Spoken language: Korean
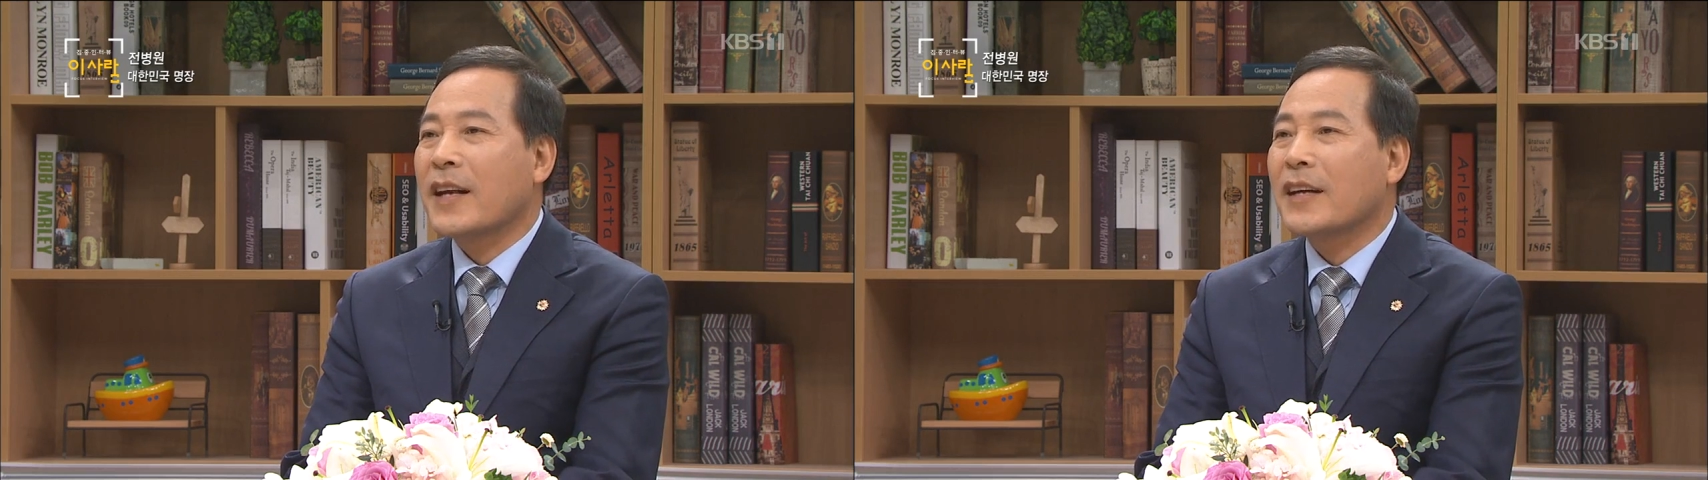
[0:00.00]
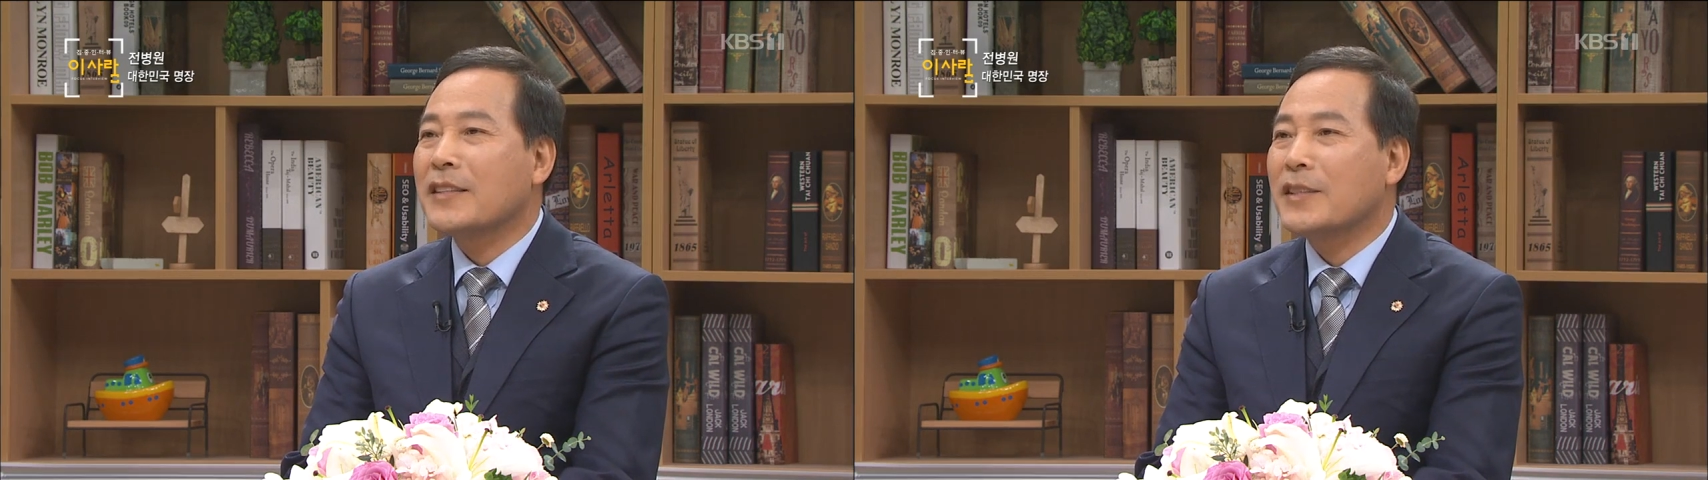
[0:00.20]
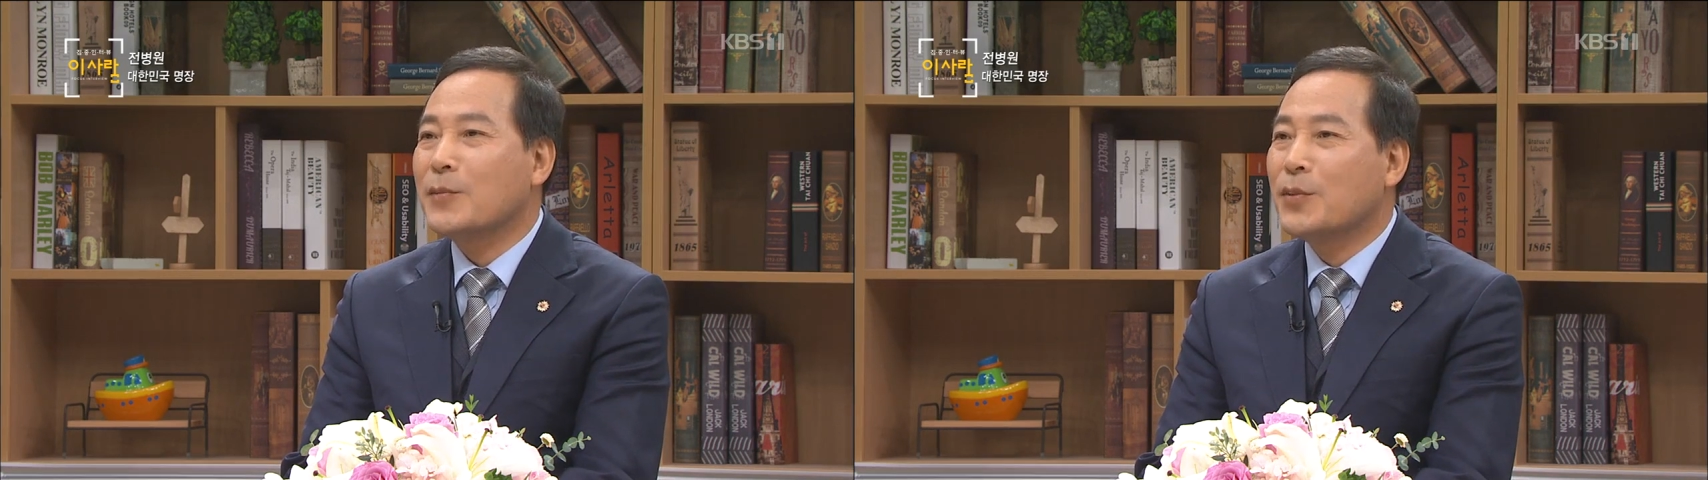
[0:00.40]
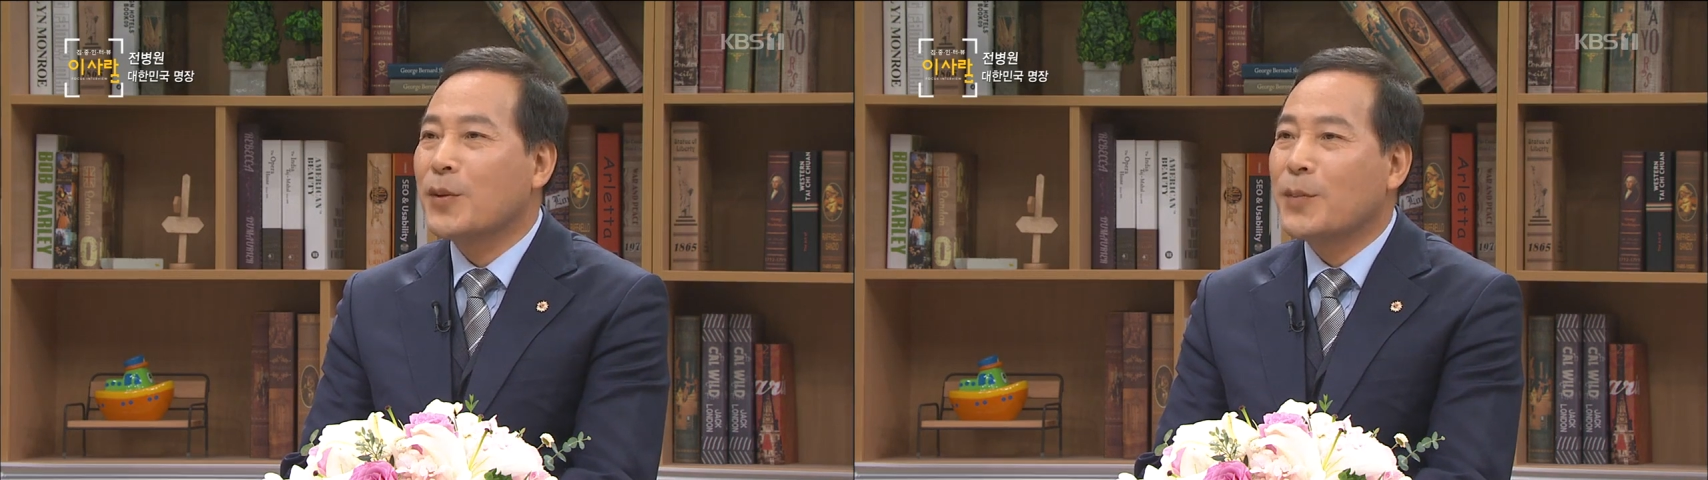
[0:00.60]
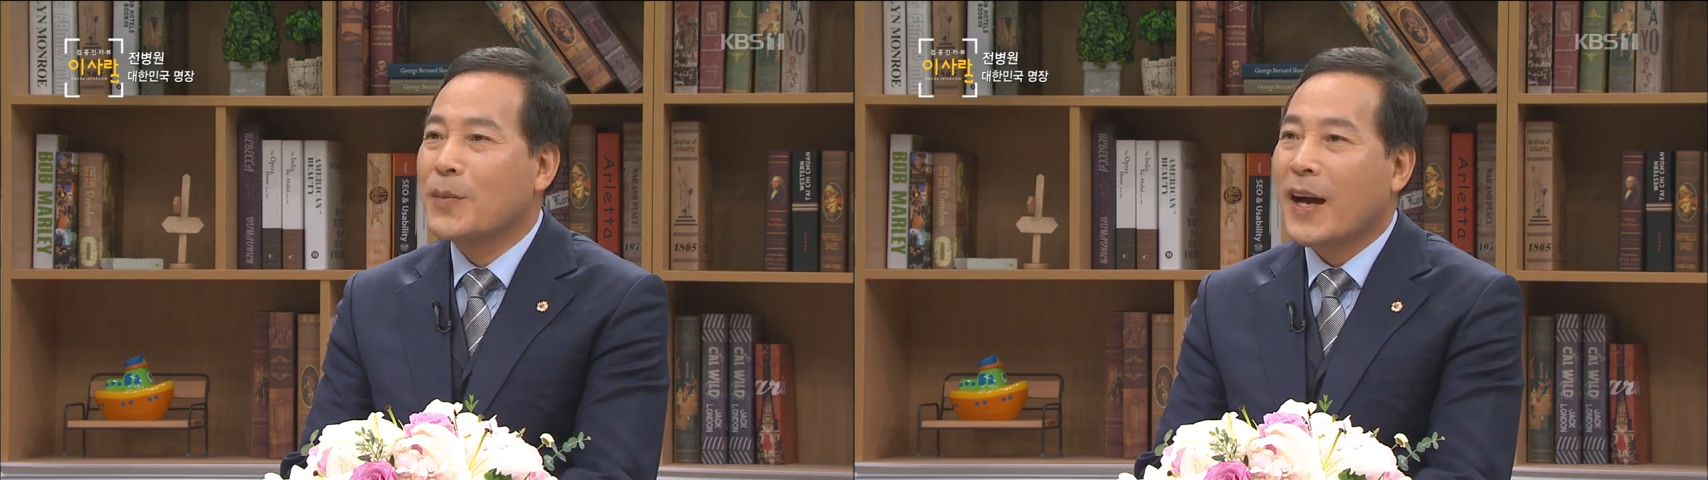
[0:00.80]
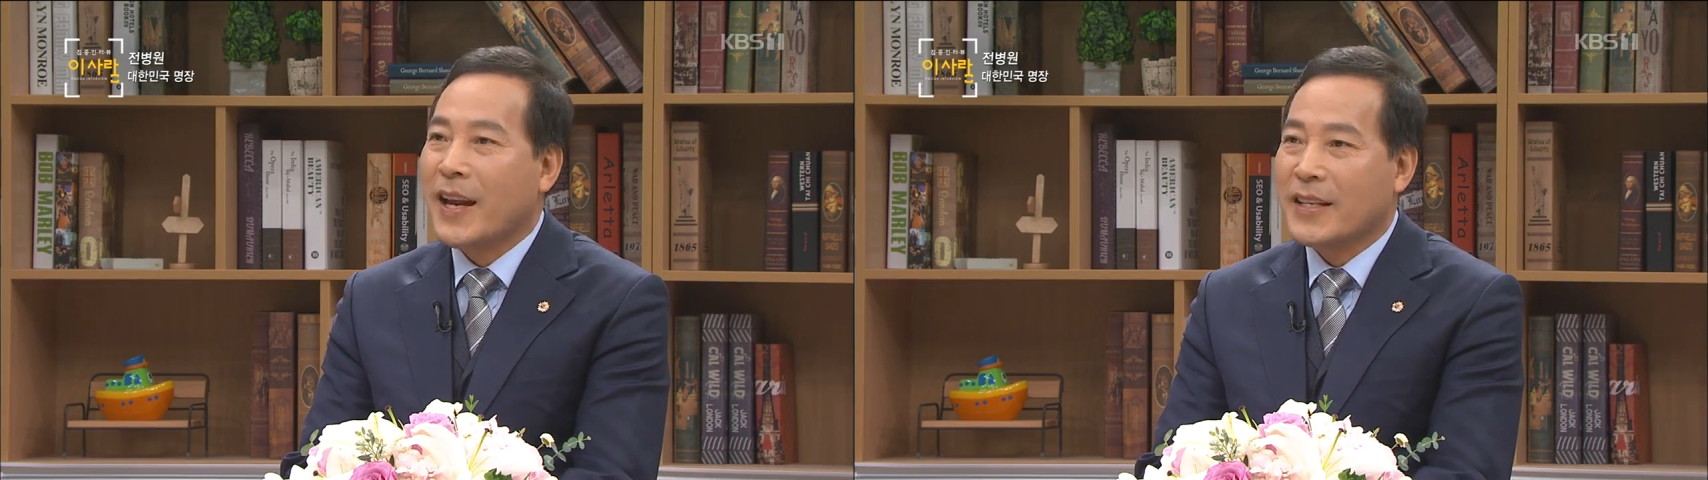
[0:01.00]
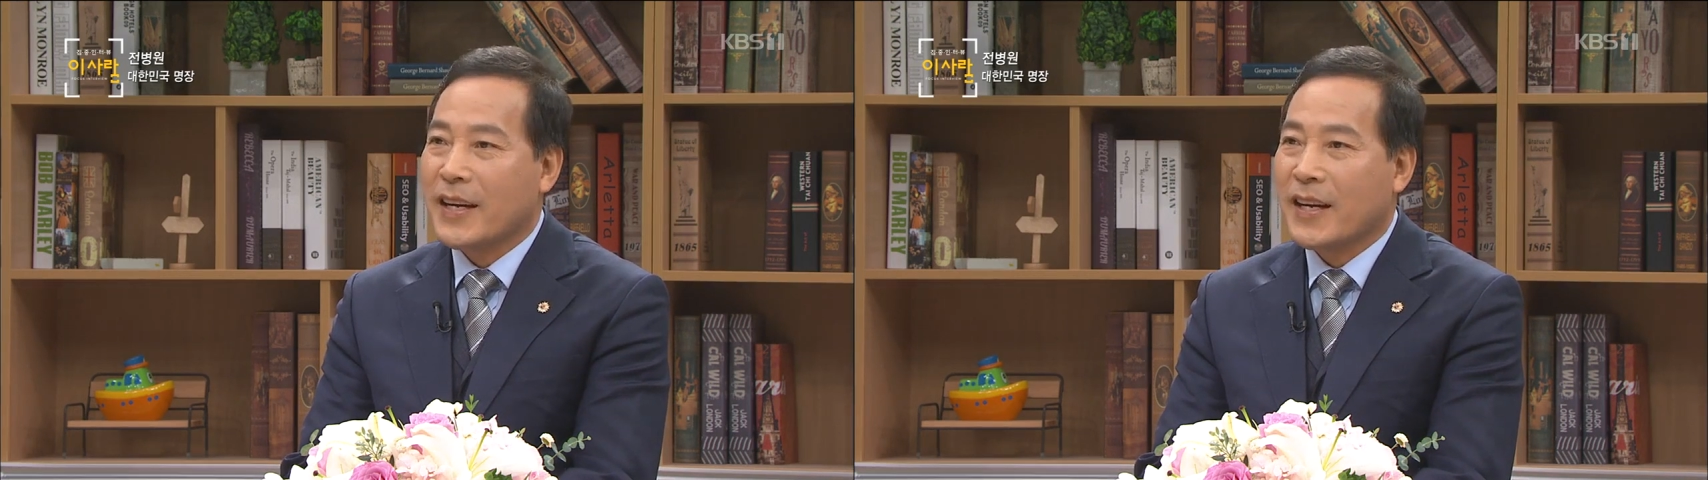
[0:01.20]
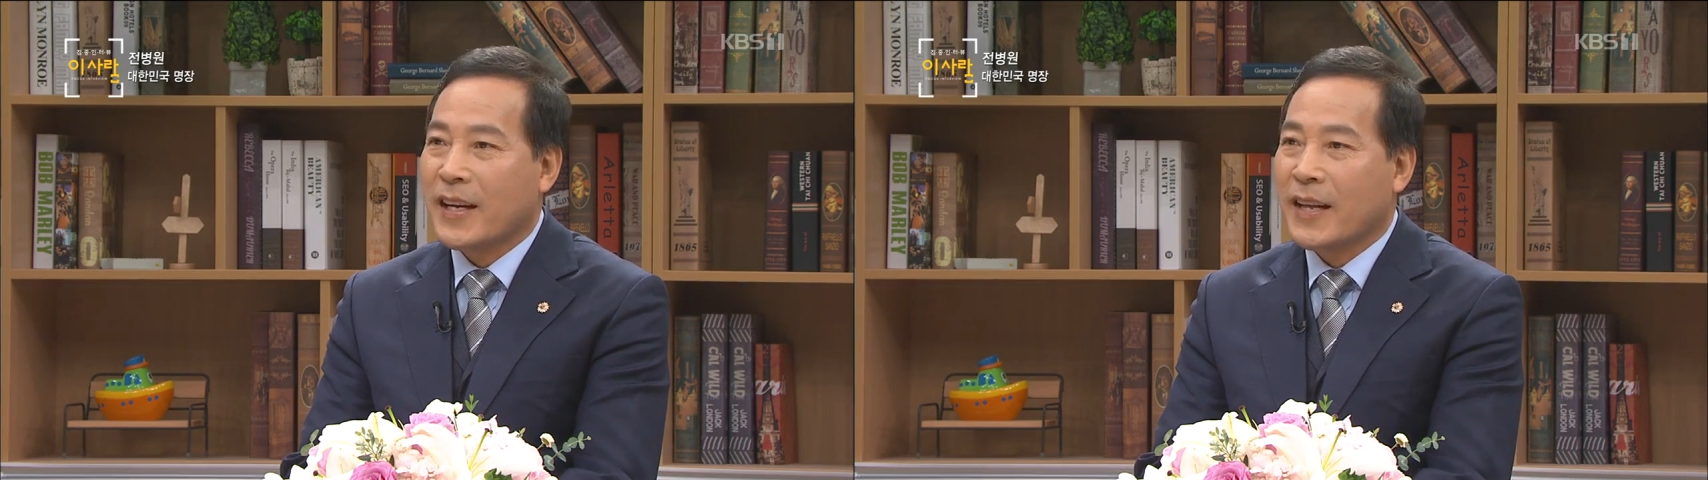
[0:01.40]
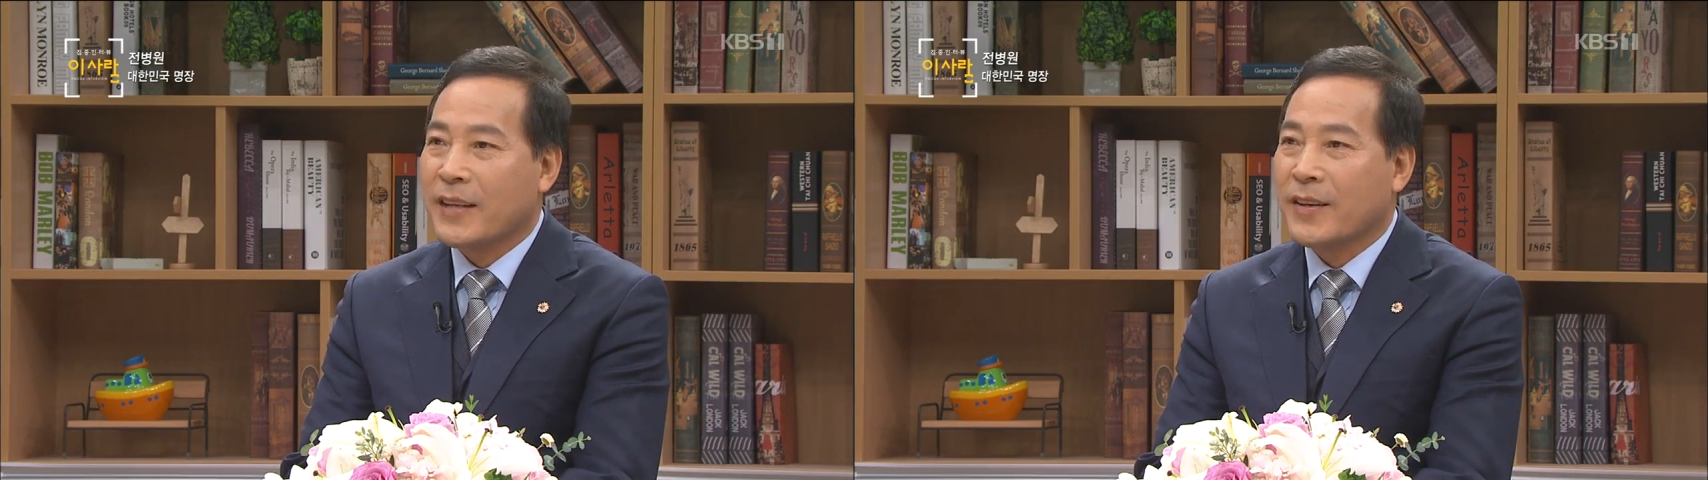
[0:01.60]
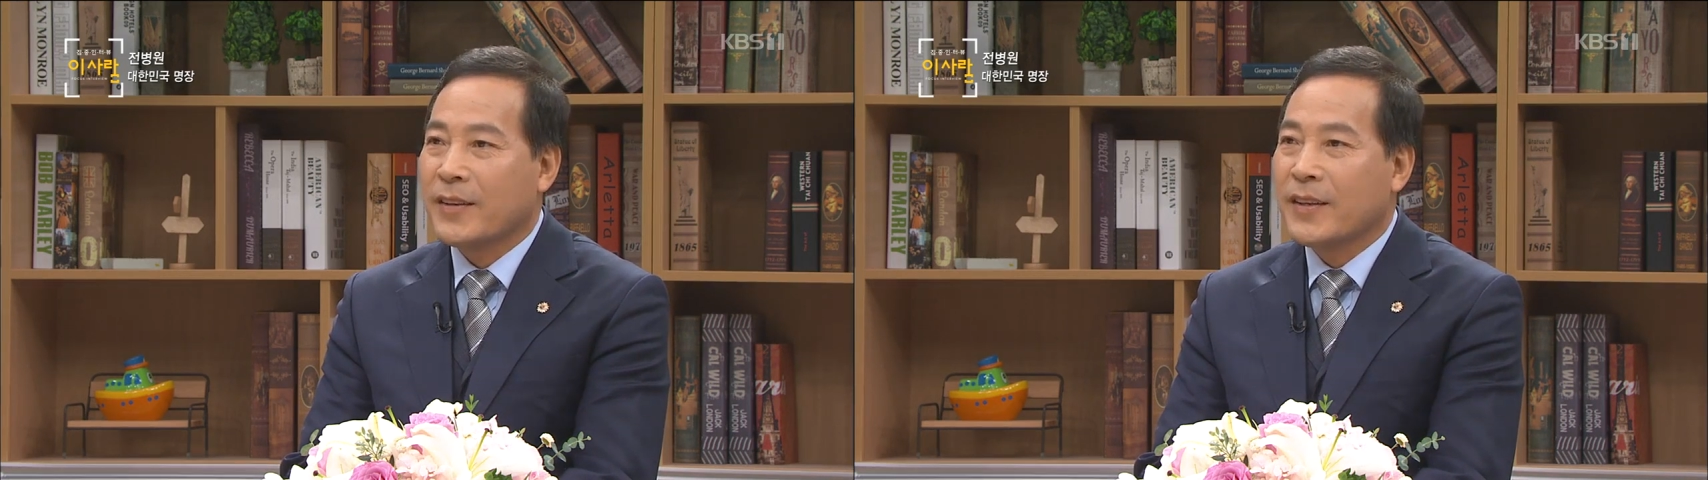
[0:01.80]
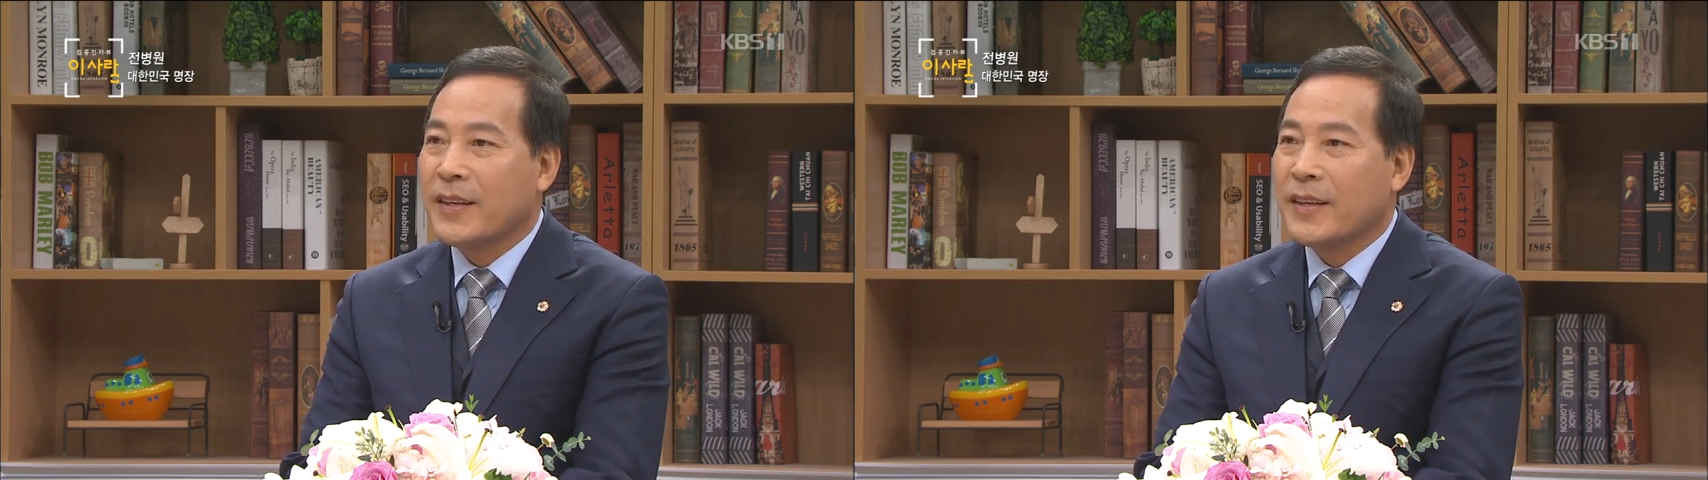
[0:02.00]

당신이 부럽다라는 생각을 가져요.